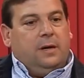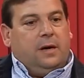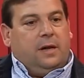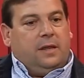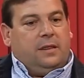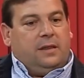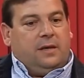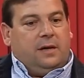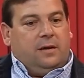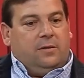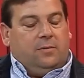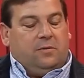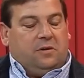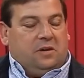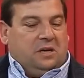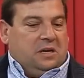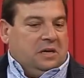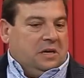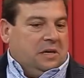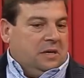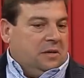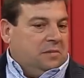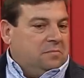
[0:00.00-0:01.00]
hacia lo
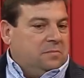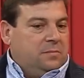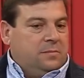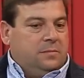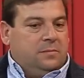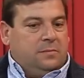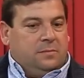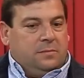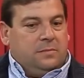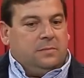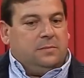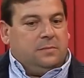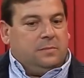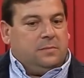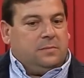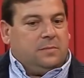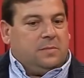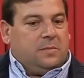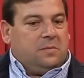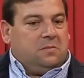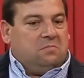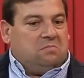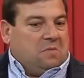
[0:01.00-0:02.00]
que... Mm,
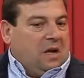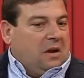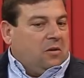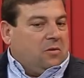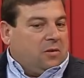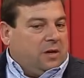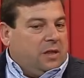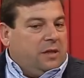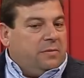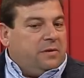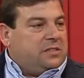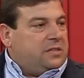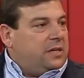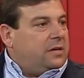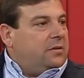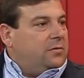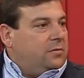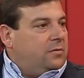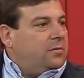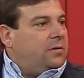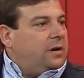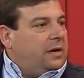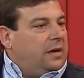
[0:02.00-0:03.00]
a lo que debe ser,
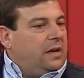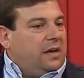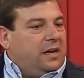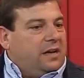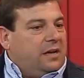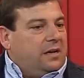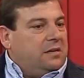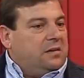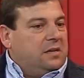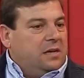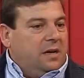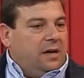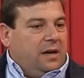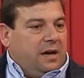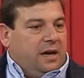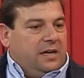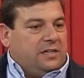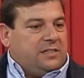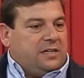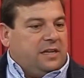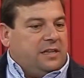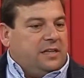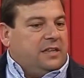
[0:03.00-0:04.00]
¿no? A,
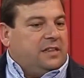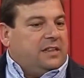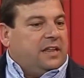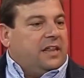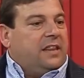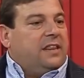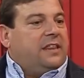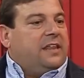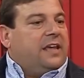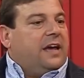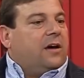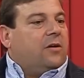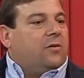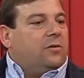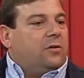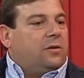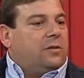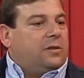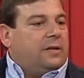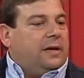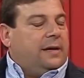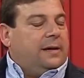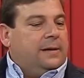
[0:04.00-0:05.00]
esa distancia
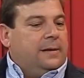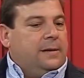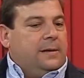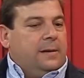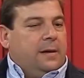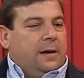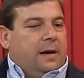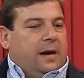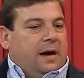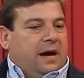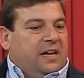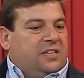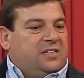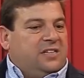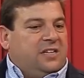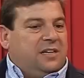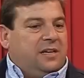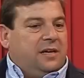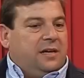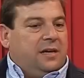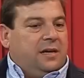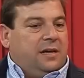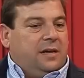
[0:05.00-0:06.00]
corta, a
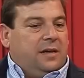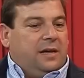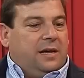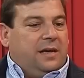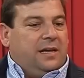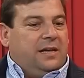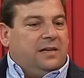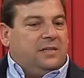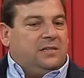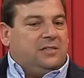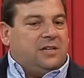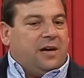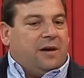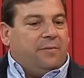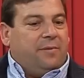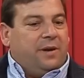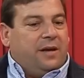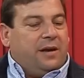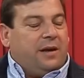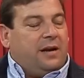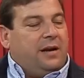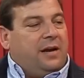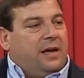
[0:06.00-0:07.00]
ese eh, eh,
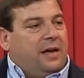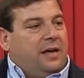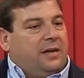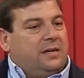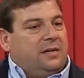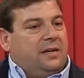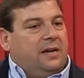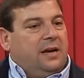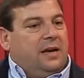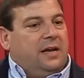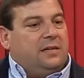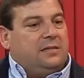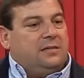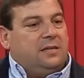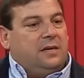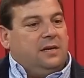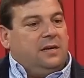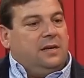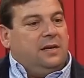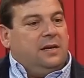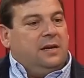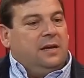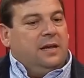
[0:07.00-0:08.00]
saber las,
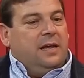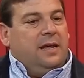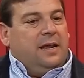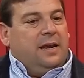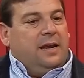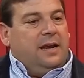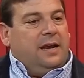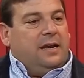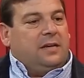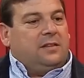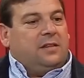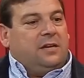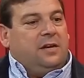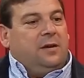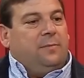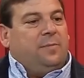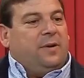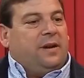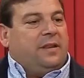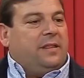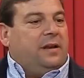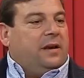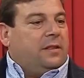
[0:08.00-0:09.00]
las,
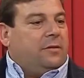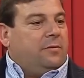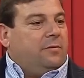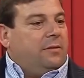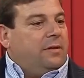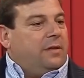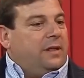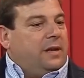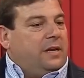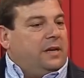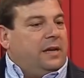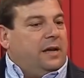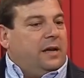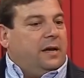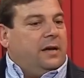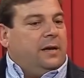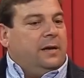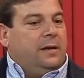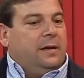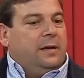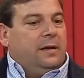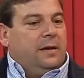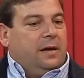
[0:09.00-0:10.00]
tripas de la
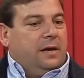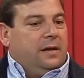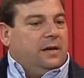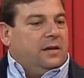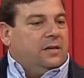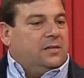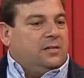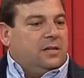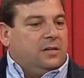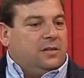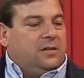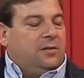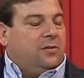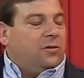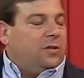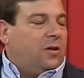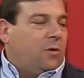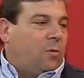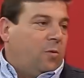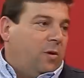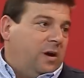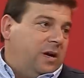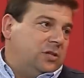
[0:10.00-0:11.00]
ciudadanía en el sentido
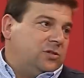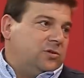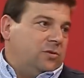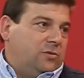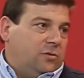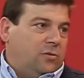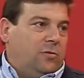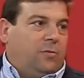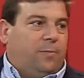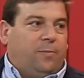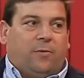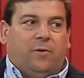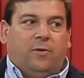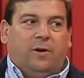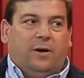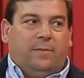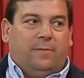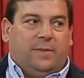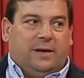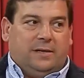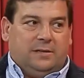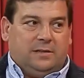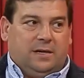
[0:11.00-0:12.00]
de cuáles son los
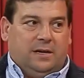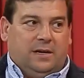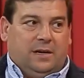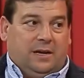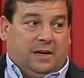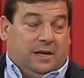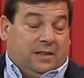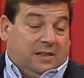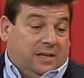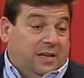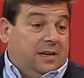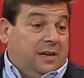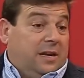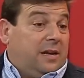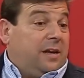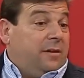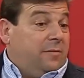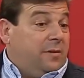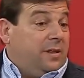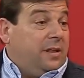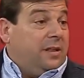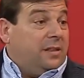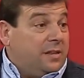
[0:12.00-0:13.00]
problemas que tiene,
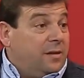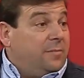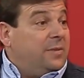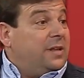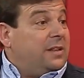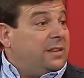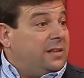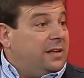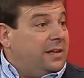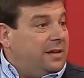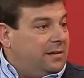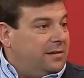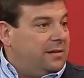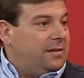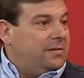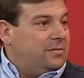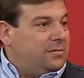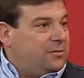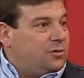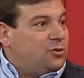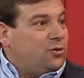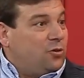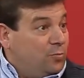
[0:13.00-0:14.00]
que evidentemente
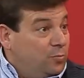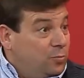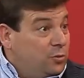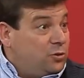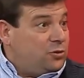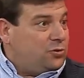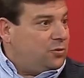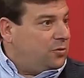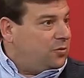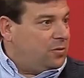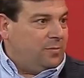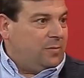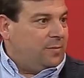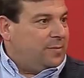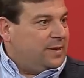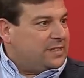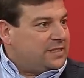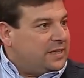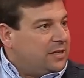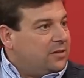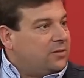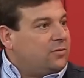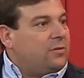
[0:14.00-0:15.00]
son muchos, como
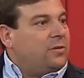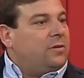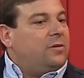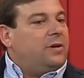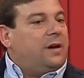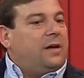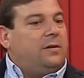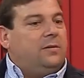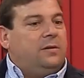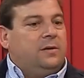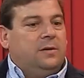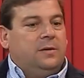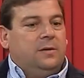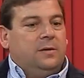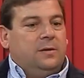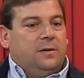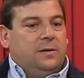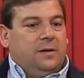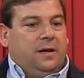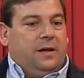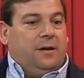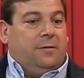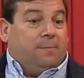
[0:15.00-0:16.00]
pasa en todos lados,
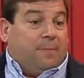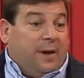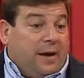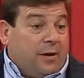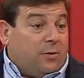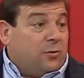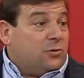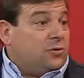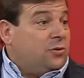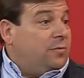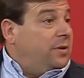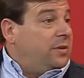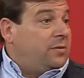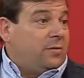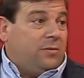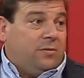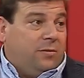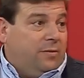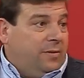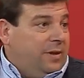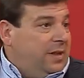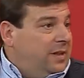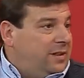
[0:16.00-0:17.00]
y el paro sobre
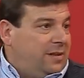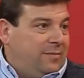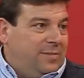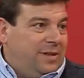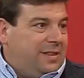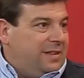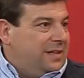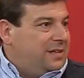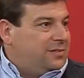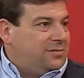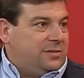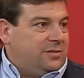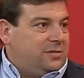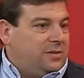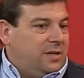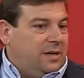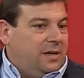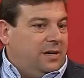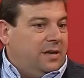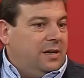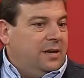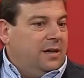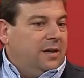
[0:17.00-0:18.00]
todo, evidentemente, eso es
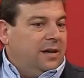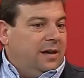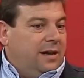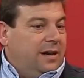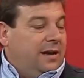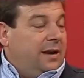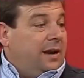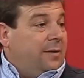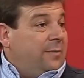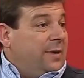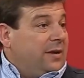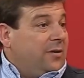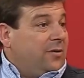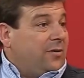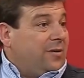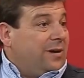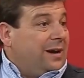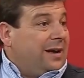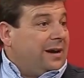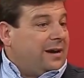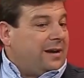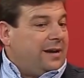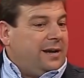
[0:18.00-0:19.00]
eh, la mayor
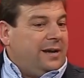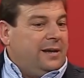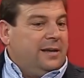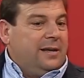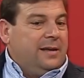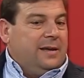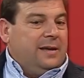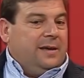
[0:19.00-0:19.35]
lacra.